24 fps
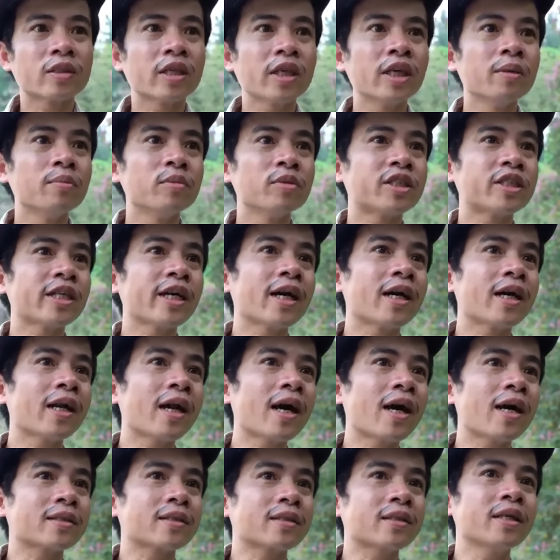Tìm trẻ
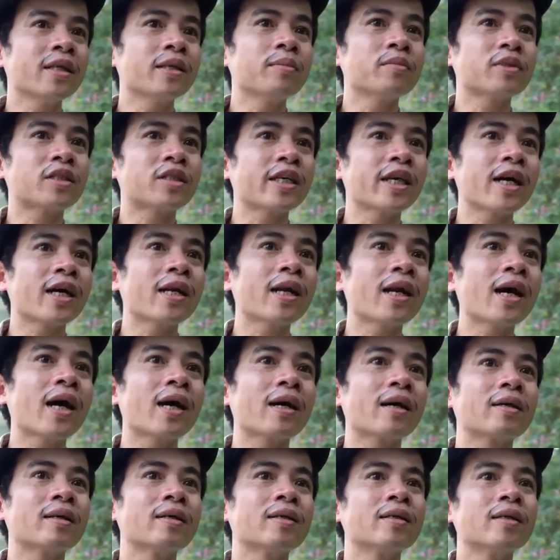lạc, tìm trẻ
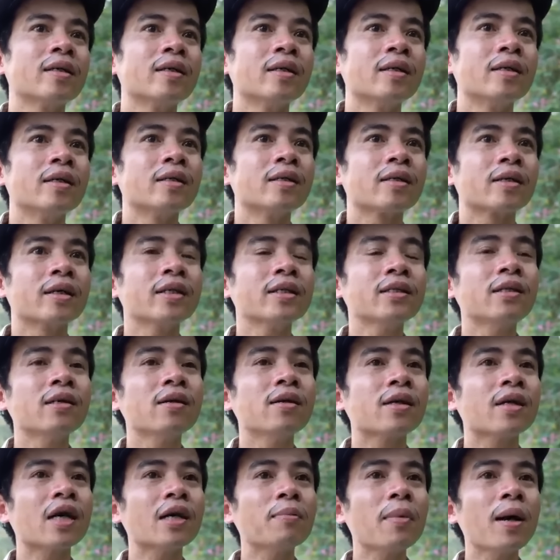lạc Kính
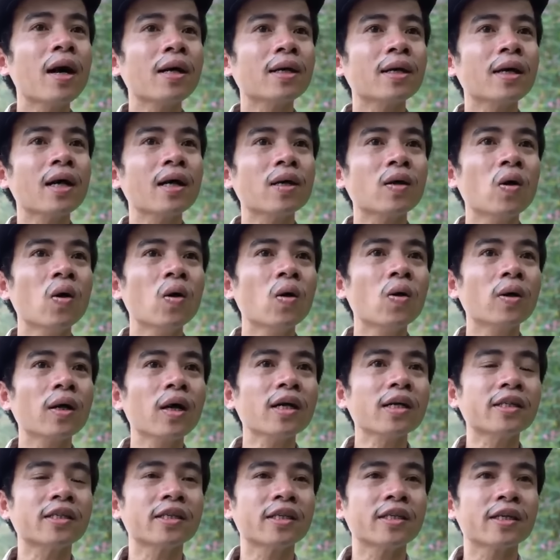thưa các bác, các cô,
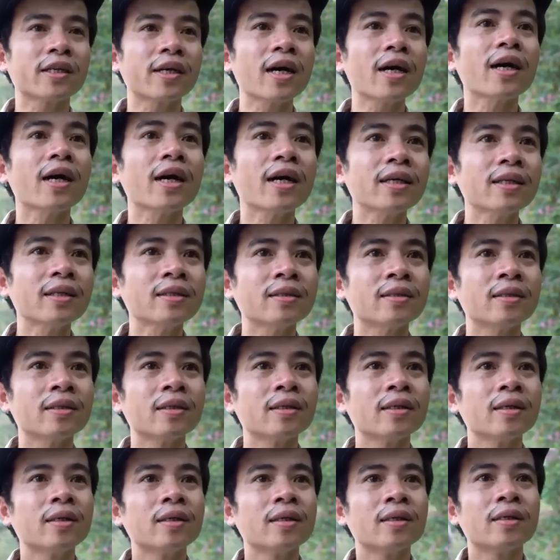các chị, các anh
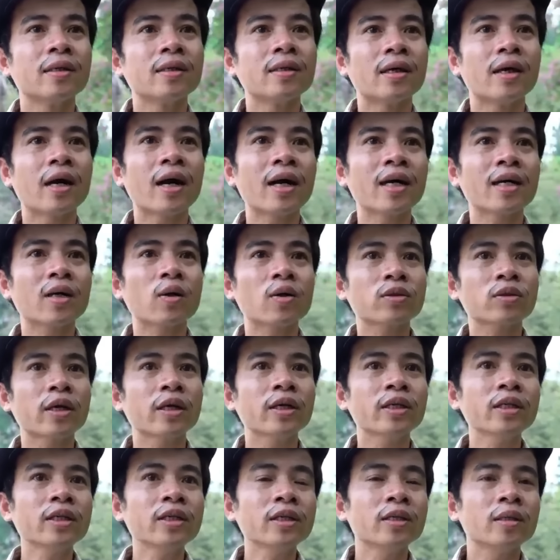Ai có
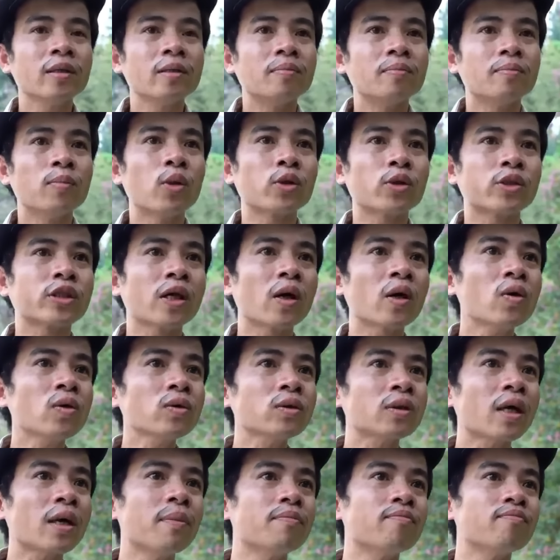thấy một cháu
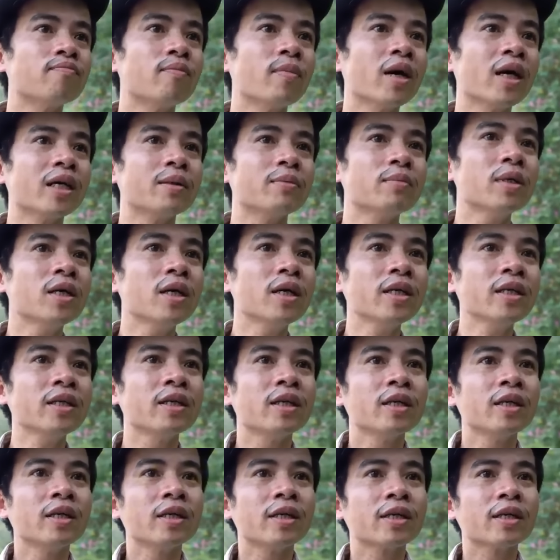tầm 70
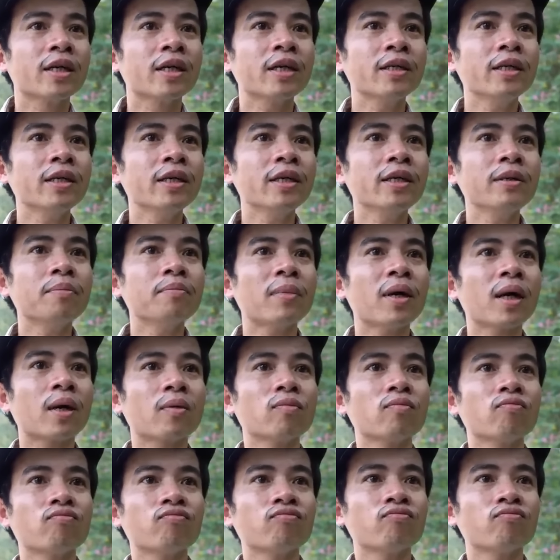Khi đi mặc